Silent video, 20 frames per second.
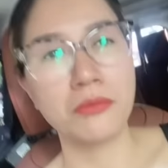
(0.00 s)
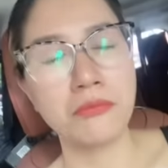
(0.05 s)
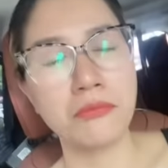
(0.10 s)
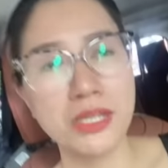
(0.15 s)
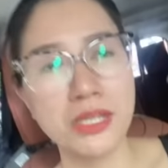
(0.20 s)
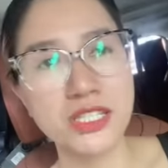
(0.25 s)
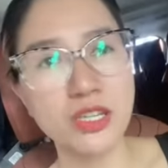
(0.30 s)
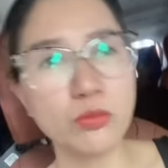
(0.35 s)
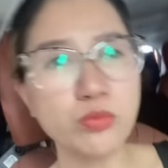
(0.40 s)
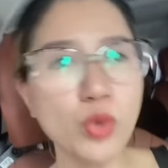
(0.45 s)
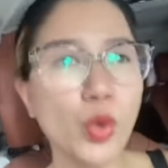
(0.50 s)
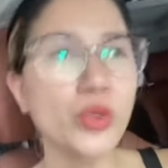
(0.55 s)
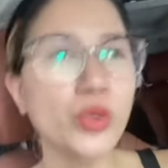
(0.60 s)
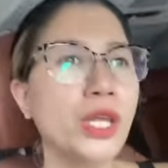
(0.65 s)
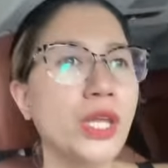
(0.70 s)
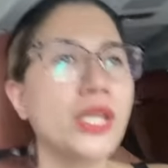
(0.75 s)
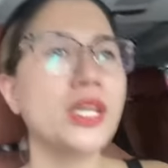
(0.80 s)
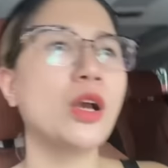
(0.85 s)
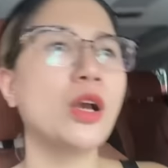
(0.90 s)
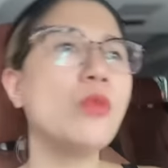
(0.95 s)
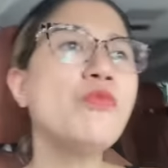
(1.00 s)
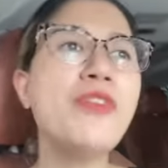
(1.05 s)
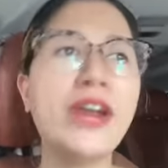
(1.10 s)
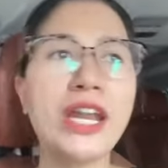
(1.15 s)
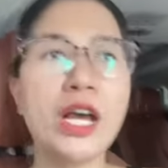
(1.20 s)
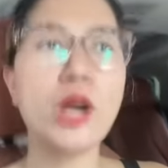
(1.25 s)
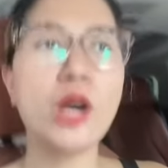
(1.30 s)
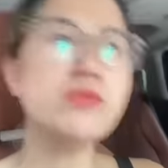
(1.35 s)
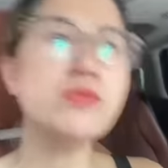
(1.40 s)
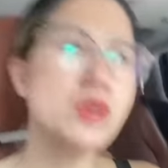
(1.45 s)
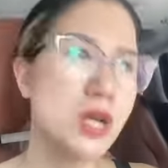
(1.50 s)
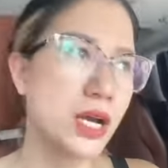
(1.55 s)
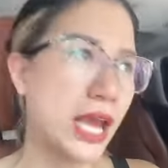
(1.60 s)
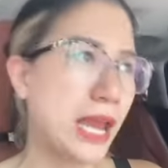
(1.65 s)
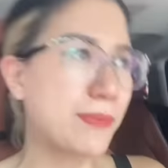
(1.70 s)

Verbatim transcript: Mà trong nội tình thì không phải là không được.